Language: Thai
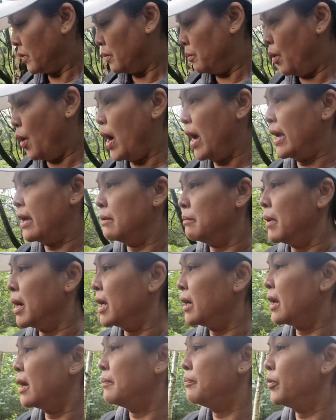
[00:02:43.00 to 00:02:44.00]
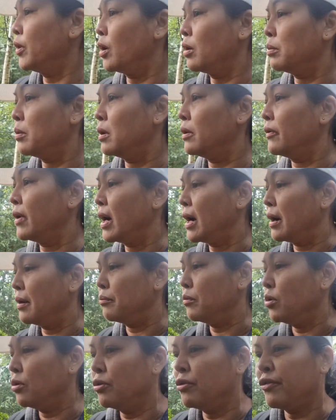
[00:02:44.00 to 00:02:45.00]
บ่ไห่มานั่มดอกเพราะว่า
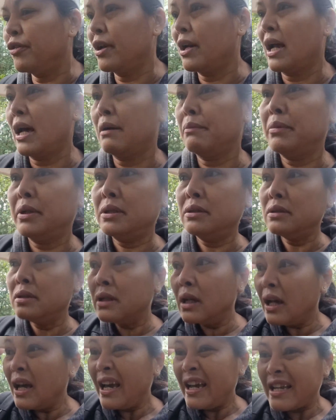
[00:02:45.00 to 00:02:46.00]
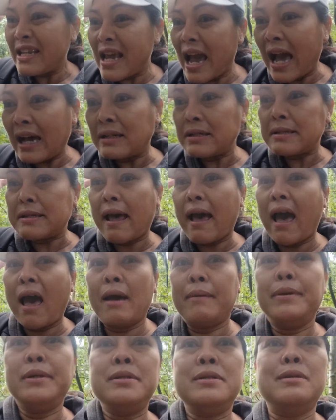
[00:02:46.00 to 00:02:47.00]
มูฝรั่งเพิ่นยางสา
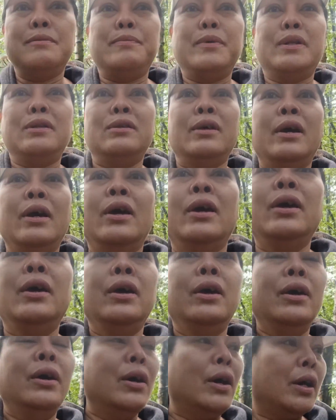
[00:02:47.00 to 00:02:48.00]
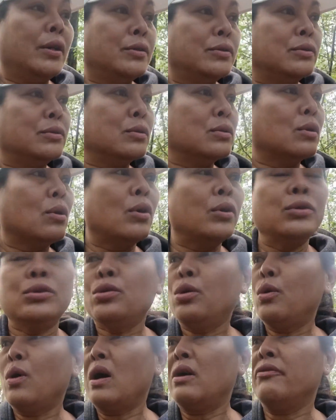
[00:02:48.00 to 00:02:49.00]
เพิ่นสิเป็นอันคน
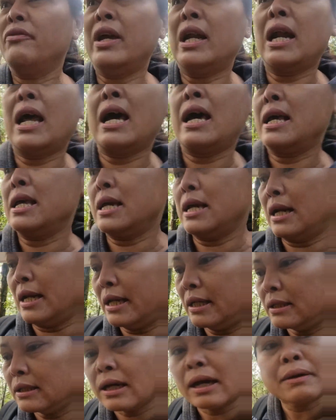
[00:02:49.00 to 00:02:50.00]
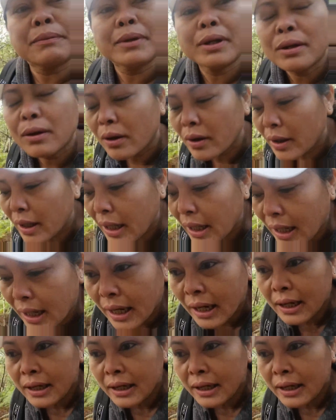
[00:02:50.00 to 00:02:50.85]
ทวงเวลายายลินค่ะพี่น้องค่ะ